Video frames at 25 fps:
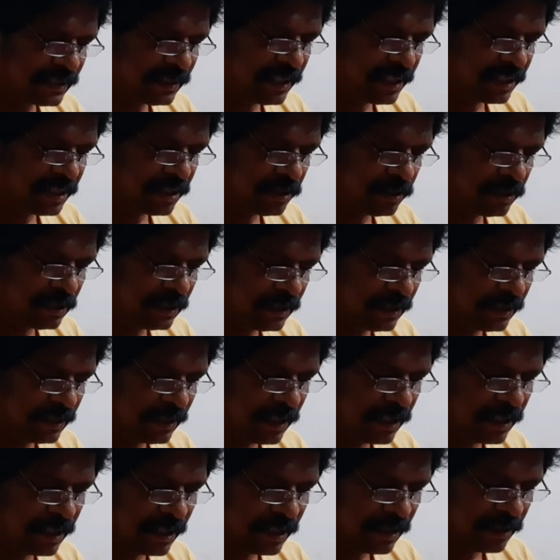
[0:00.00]
வேக்சினேஷனு
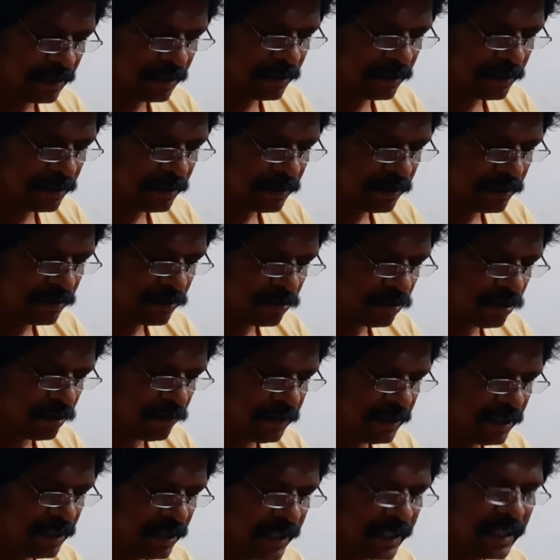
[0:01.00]
இல்லைனா
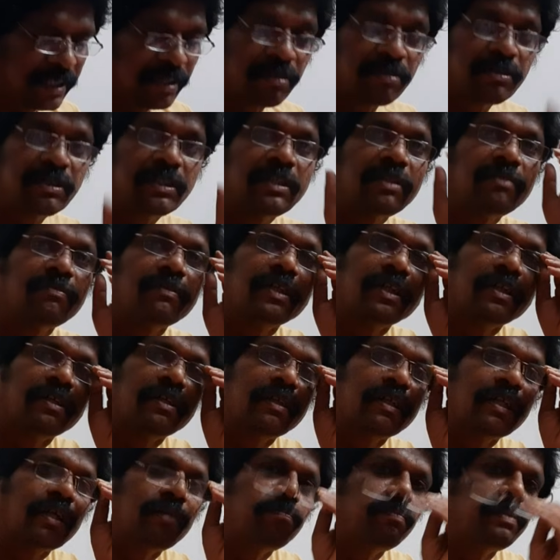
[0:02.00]
கோவிட் நெகட்டிவ்
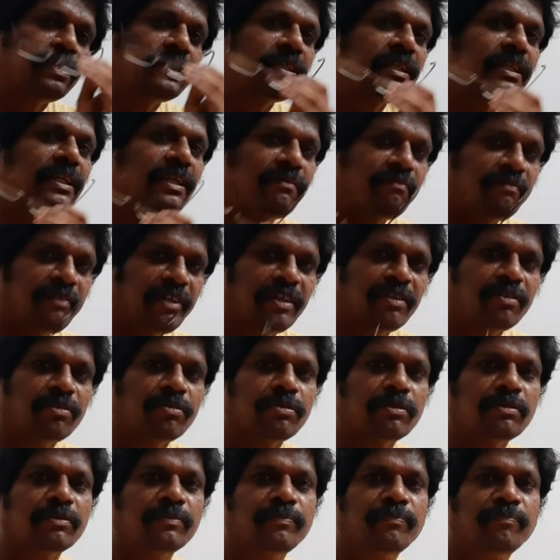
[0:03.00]
சர்டிஃபிகேட்டு கம்பல்சரியாக
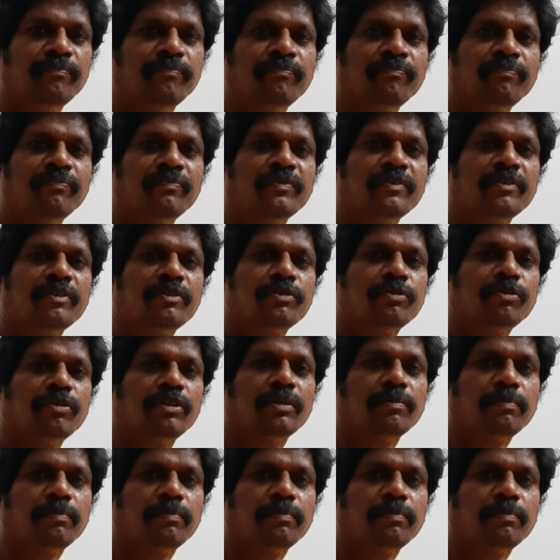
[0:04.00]
வேணும் ஸோ